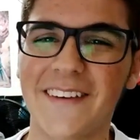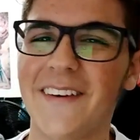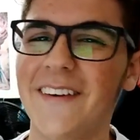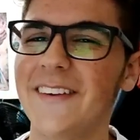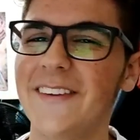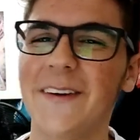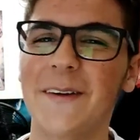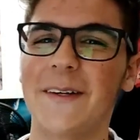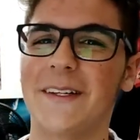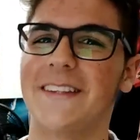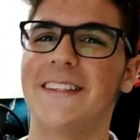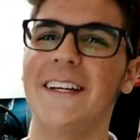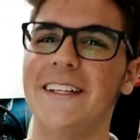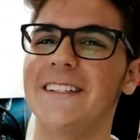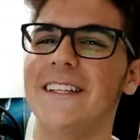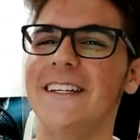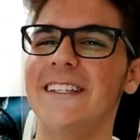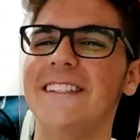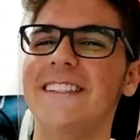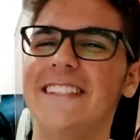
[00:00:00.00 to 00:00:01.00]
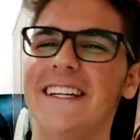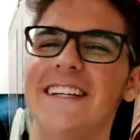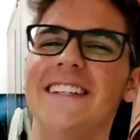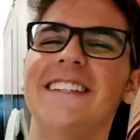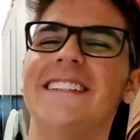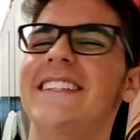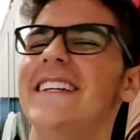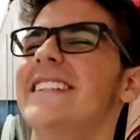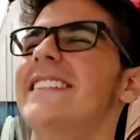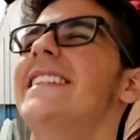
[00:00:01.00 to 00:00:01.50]
Quando toca tan tan tan
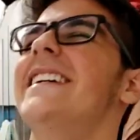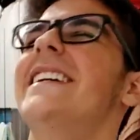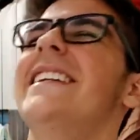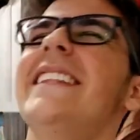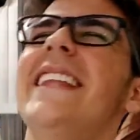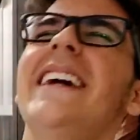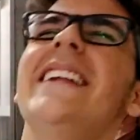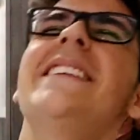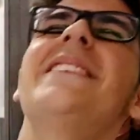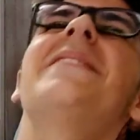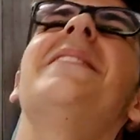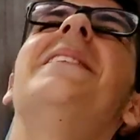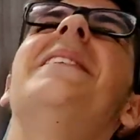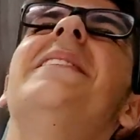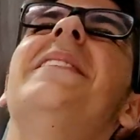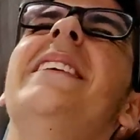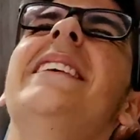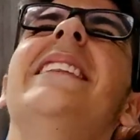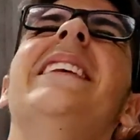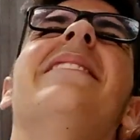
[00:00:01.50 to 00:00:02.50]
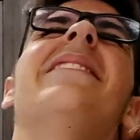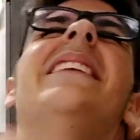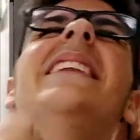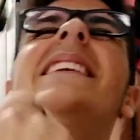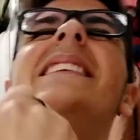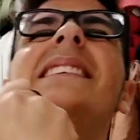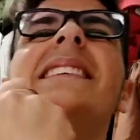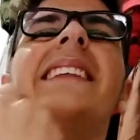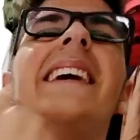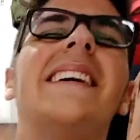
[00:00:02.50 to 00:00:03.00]
tan tan, dá tipo muita
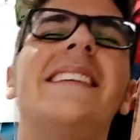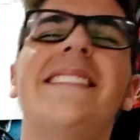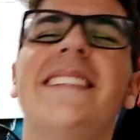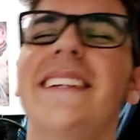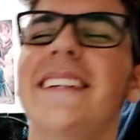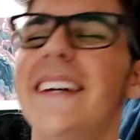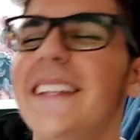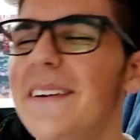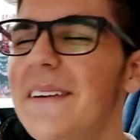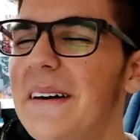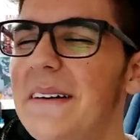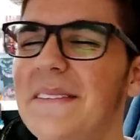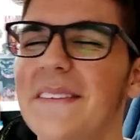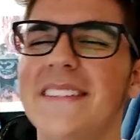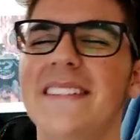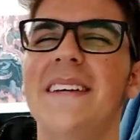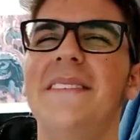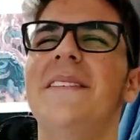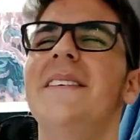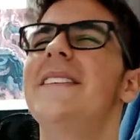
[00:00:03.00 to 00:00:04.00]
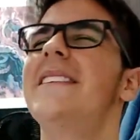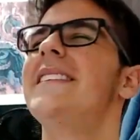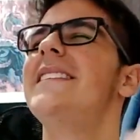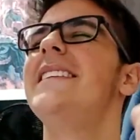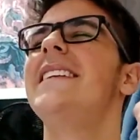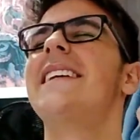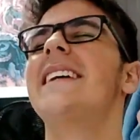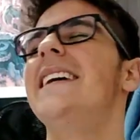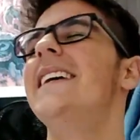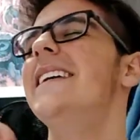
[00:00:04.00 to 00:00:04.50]
felicidade, tá ligado? É uma música muito
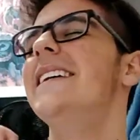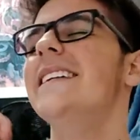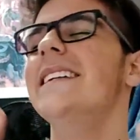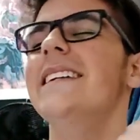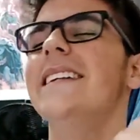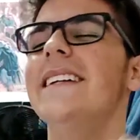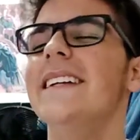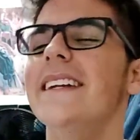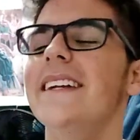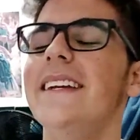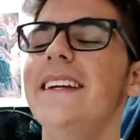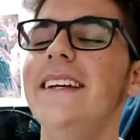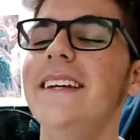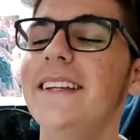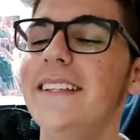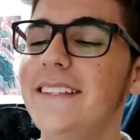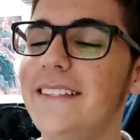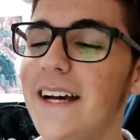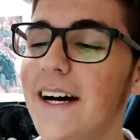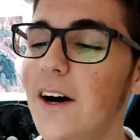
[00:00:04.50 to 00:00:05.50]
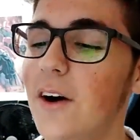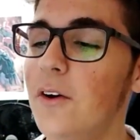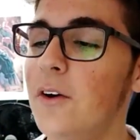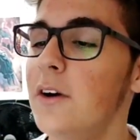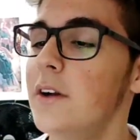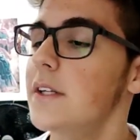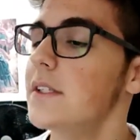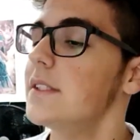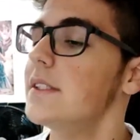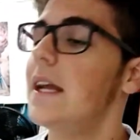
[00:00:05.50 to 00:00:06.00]
zica. Então,
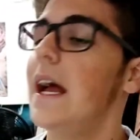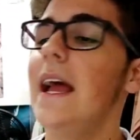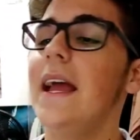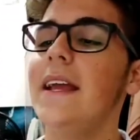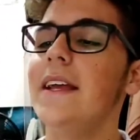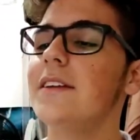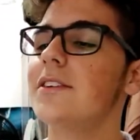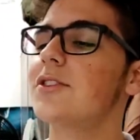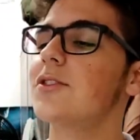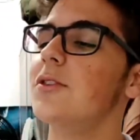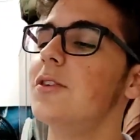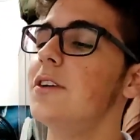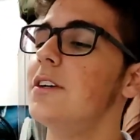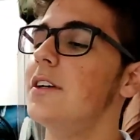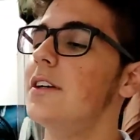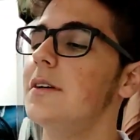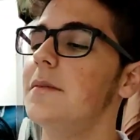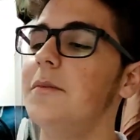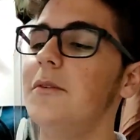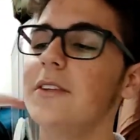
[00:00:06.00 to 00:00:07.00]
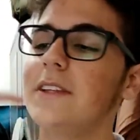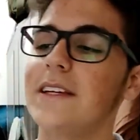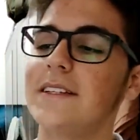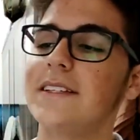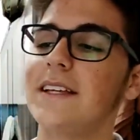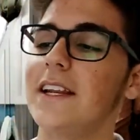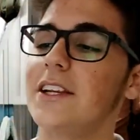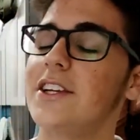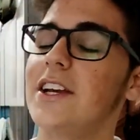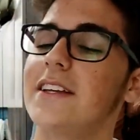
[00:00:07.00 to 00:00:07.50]
é isso, muita
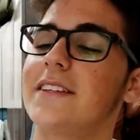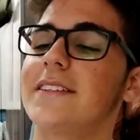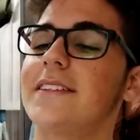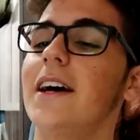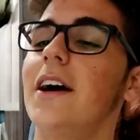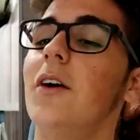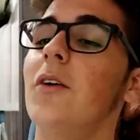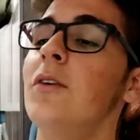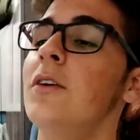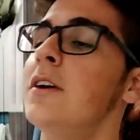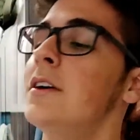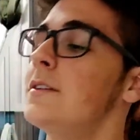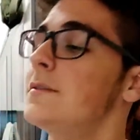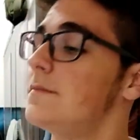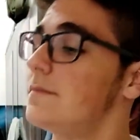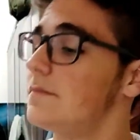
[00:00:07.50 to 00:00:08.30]
cena de ação,